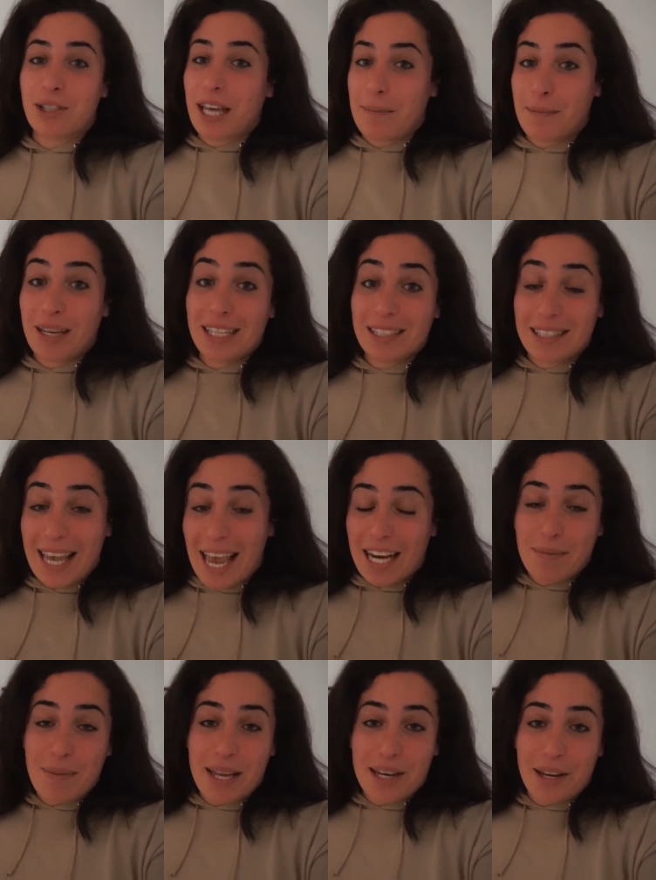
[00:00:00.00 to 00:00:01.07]
Schreibt mir das
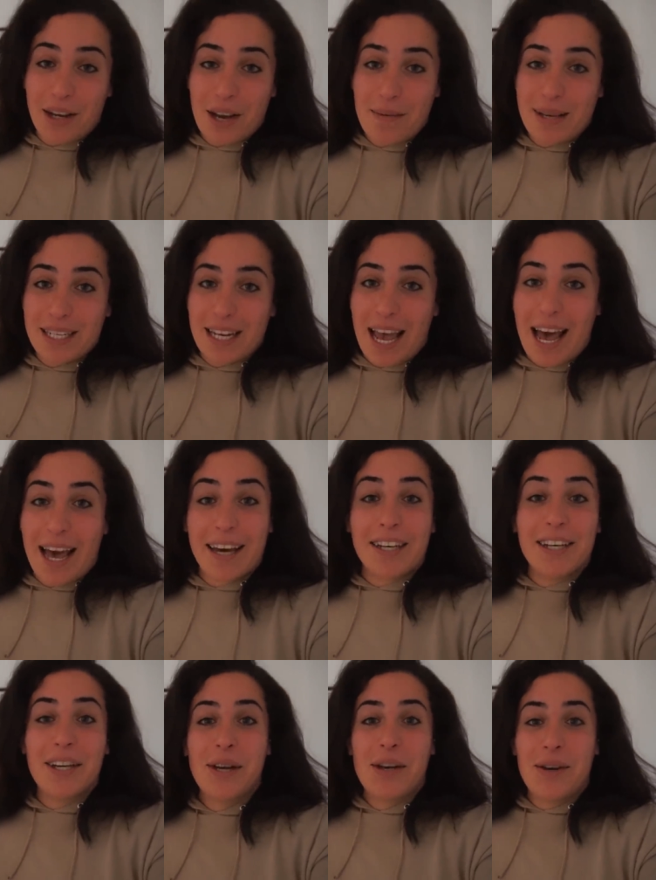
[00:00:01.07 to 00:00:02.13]
gerne mal in die
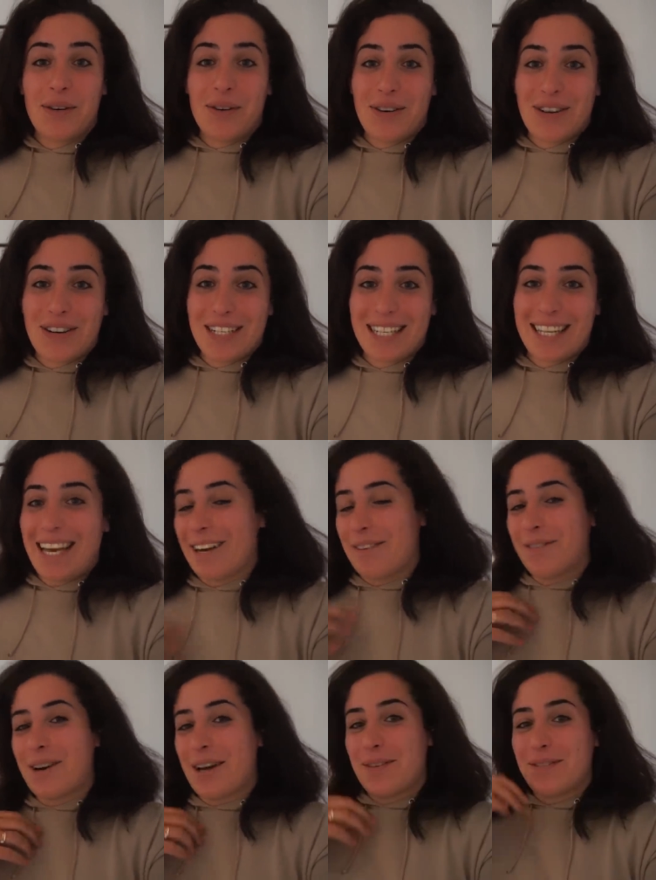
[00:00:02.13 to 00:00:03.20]
Kommentare und ja,
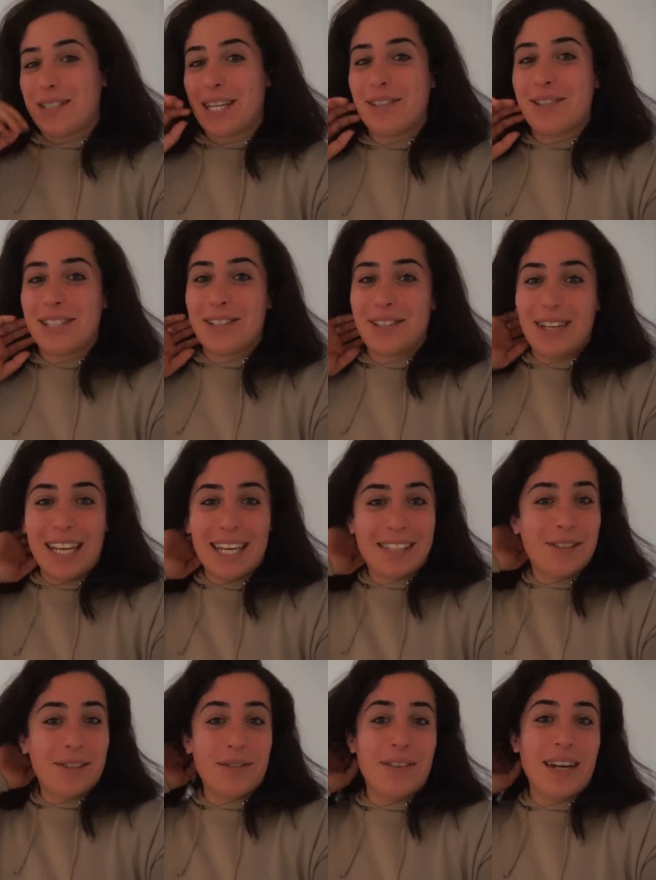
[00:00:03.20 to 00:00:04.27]
dann freue ich mich da
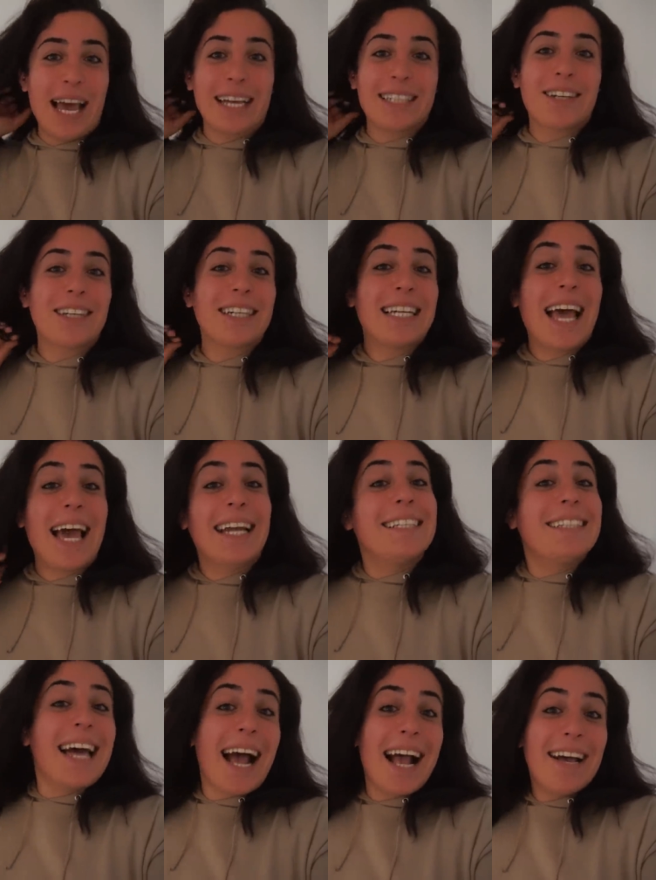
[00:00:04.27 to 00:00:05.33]
durchzulesen und vielleicht auch einen
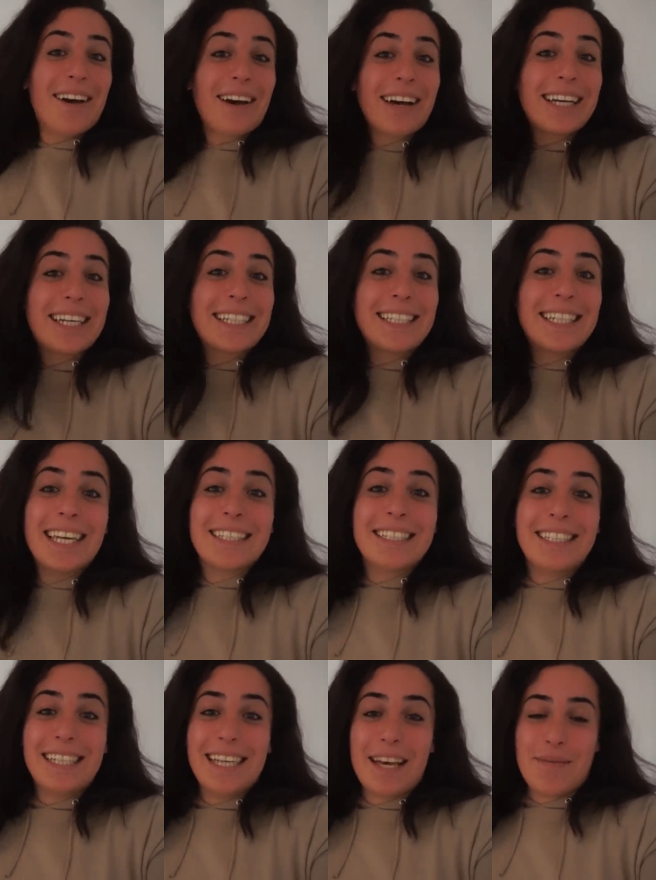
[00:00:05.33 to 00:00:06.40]
kleinen Teil eurer
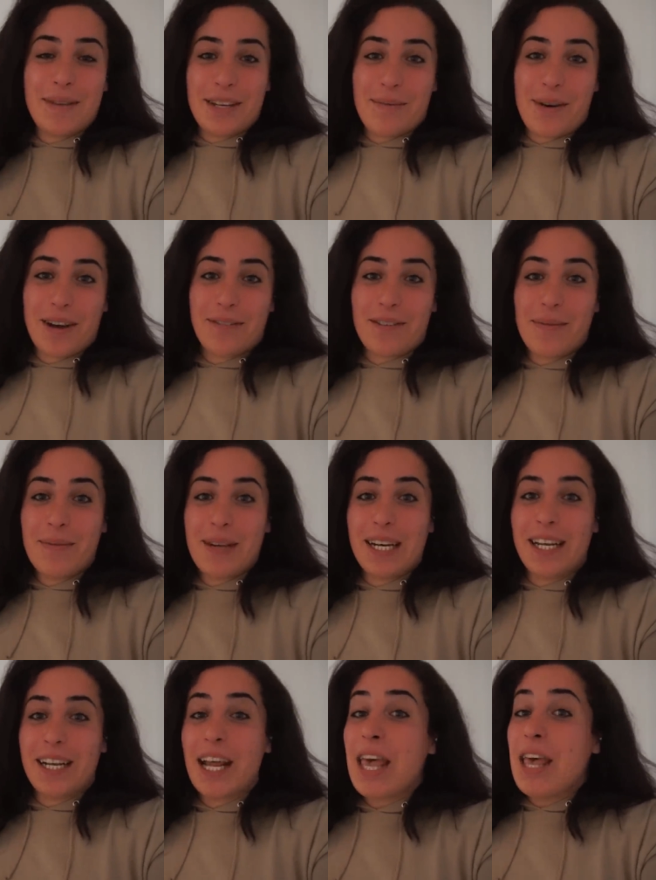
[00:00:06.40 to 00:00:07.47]
Geschichte, die ihr mit dem Ort
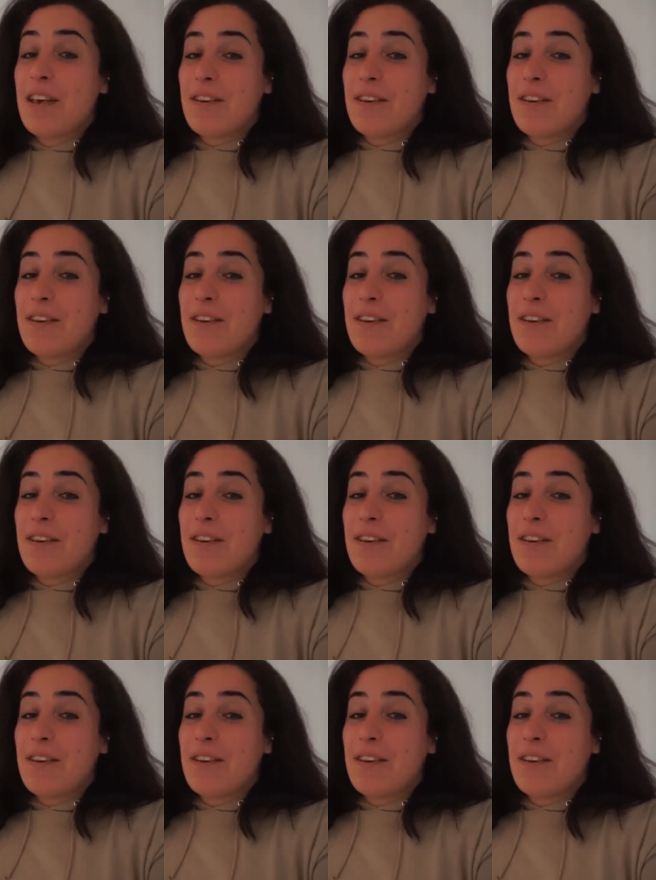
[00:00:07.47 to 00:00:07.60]
verbindet.